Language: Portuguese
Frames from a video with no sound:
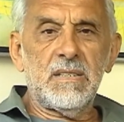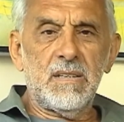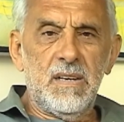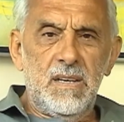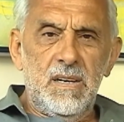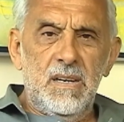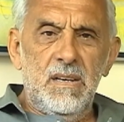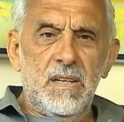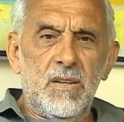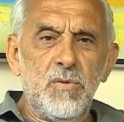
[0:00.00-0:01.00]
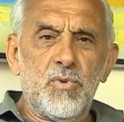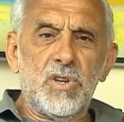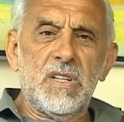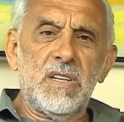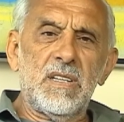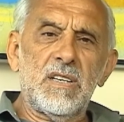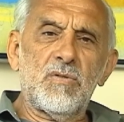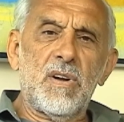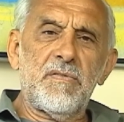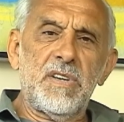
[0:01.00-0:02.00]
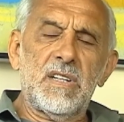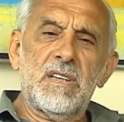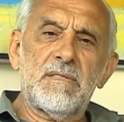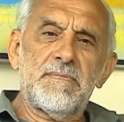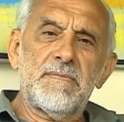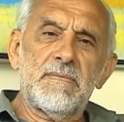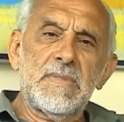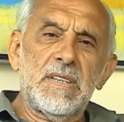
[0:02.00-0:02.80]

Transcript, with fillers: data tão importante na sua vida.